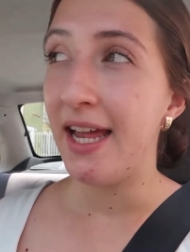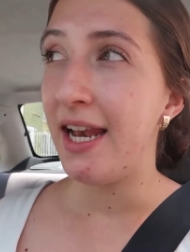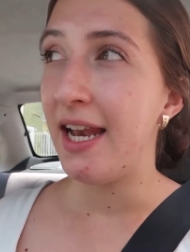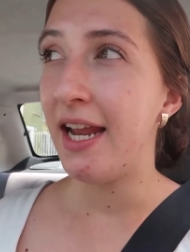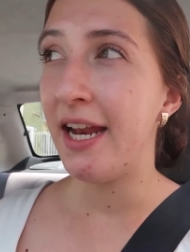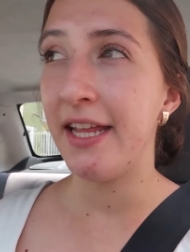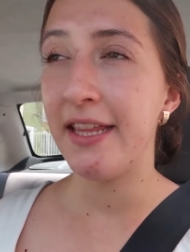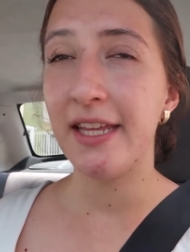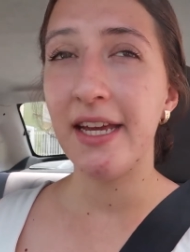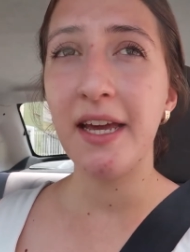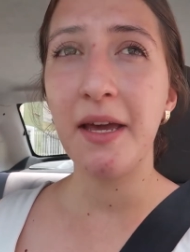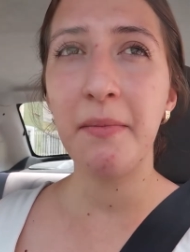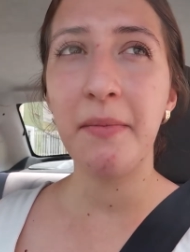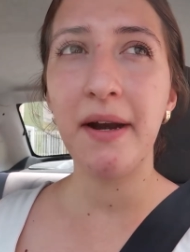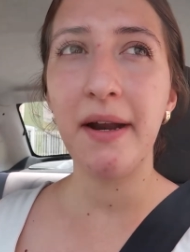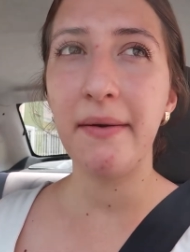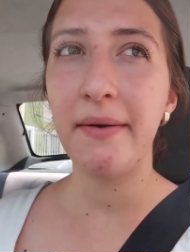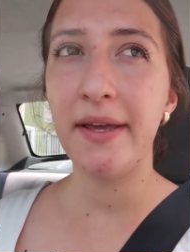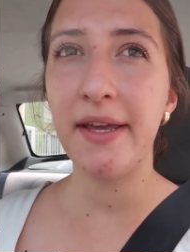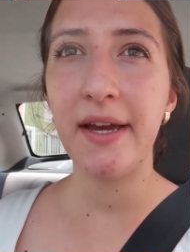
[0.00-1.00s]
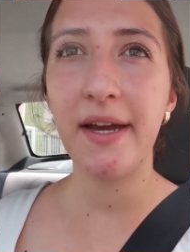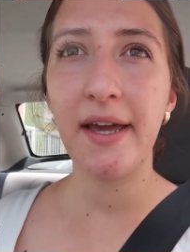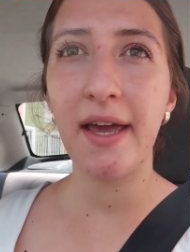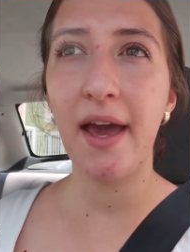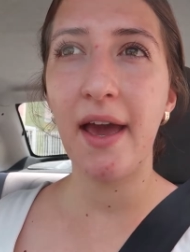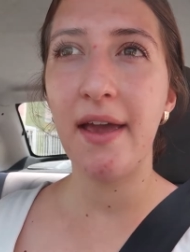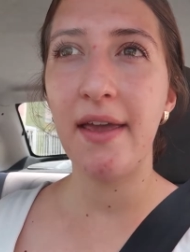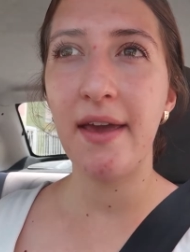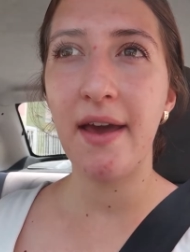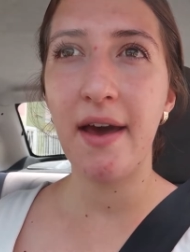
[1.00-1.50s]
la neta qué maravilla que
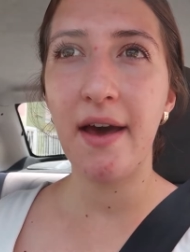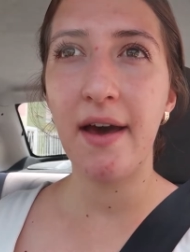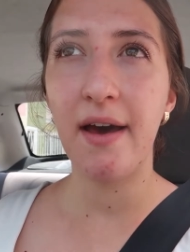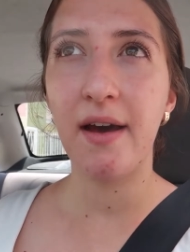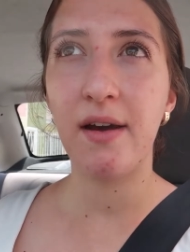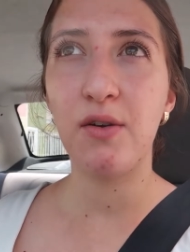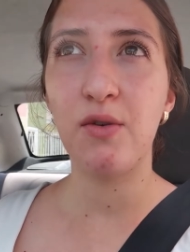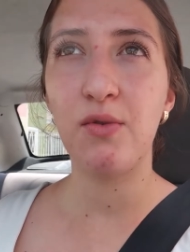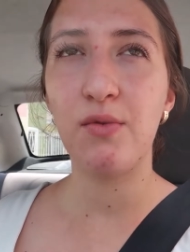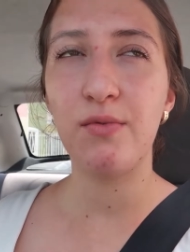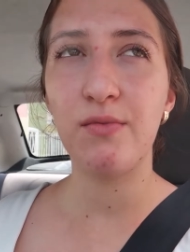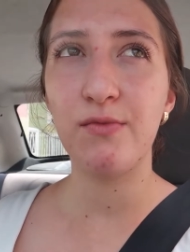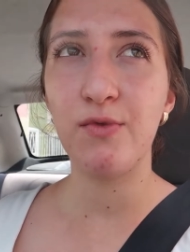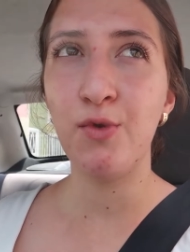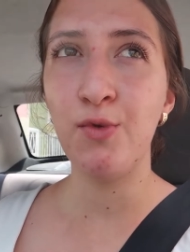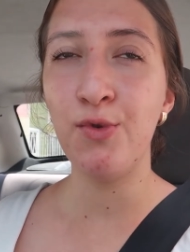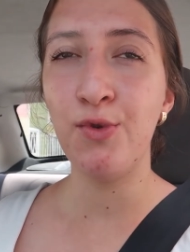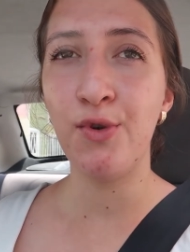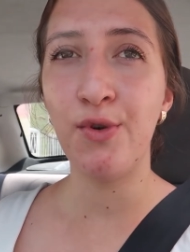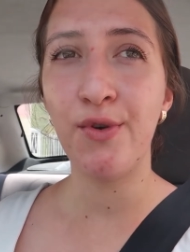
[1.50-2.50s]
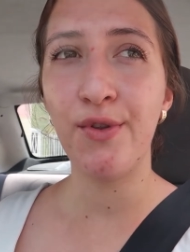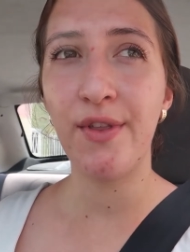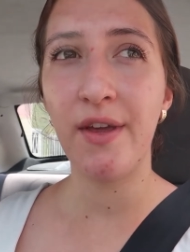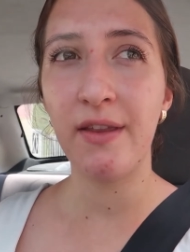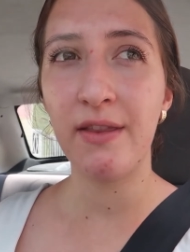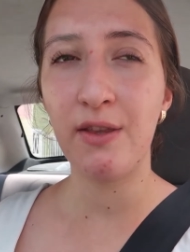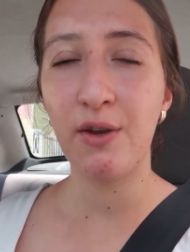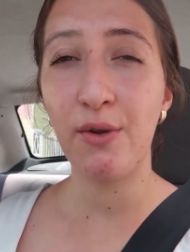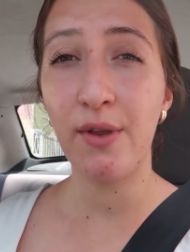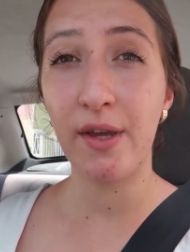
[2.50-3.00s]
haya uno
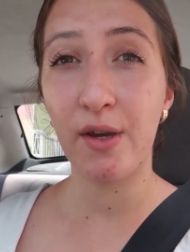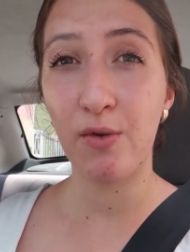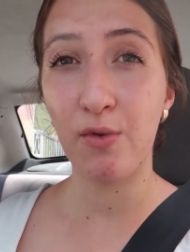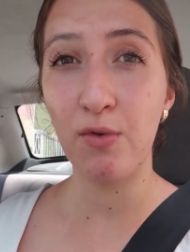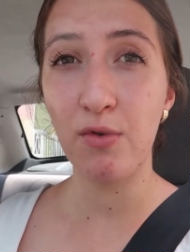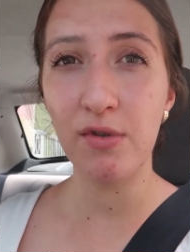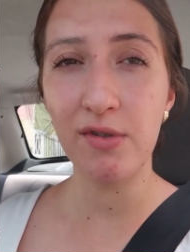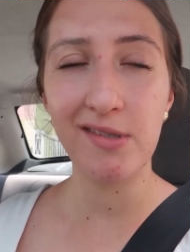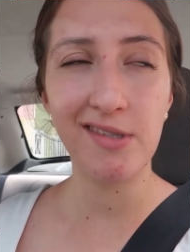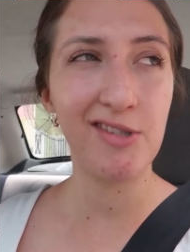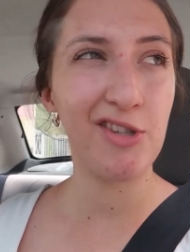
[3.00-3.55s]
dentro de Cooks.